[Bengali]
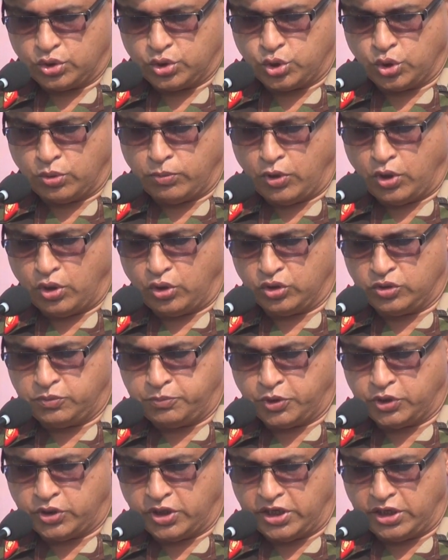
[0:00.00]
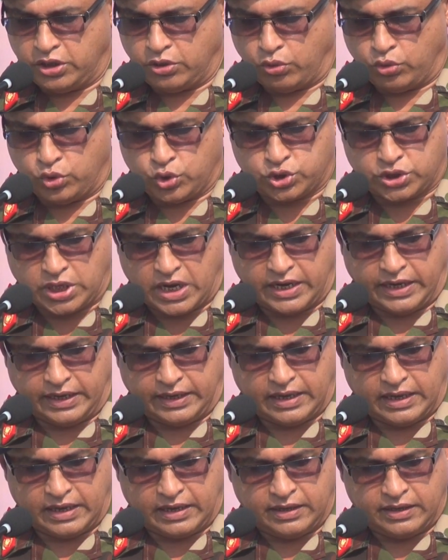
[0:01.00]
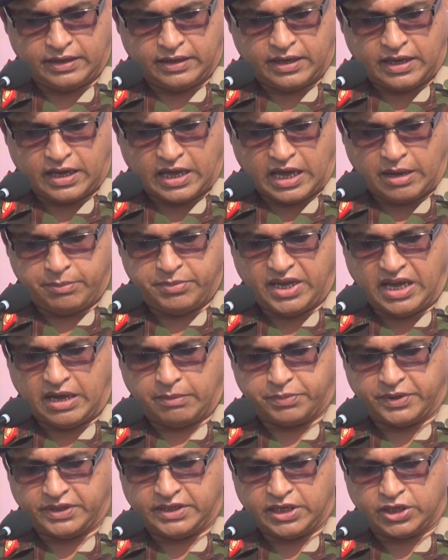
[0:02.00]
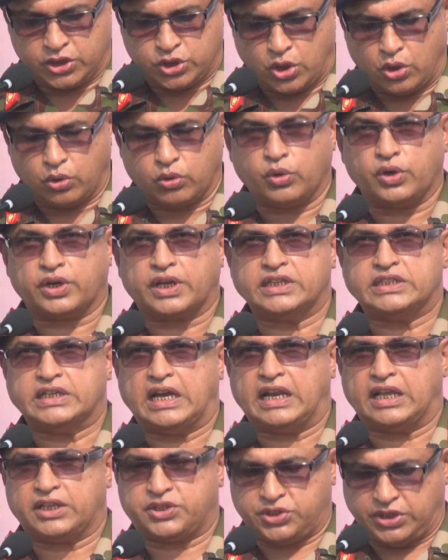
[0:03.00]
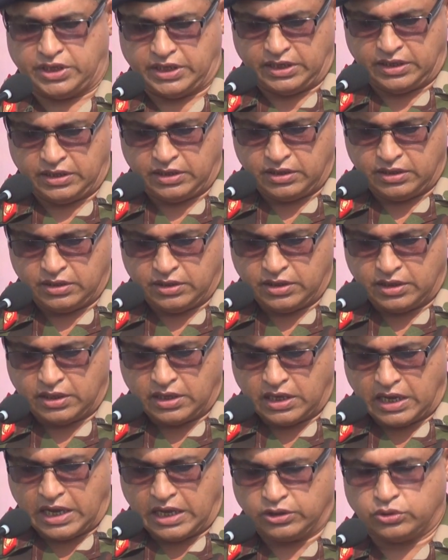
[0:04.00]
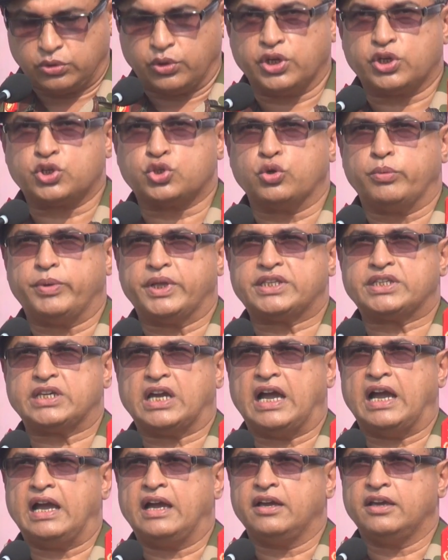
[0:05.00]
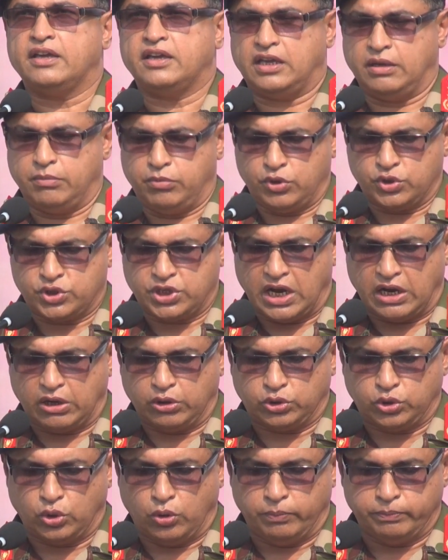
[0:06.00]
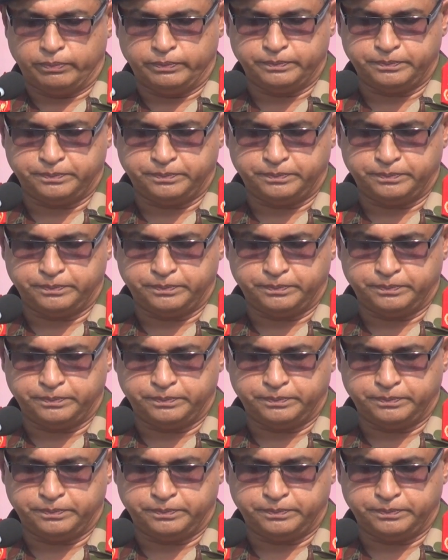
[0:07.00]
শুভ উদ্বোধনী অনুষ্ঠানে আমি আপনাদের সকলকে জানাচ্ছি আন্তরিক শুভেচ্ছা এবং স্বাগতম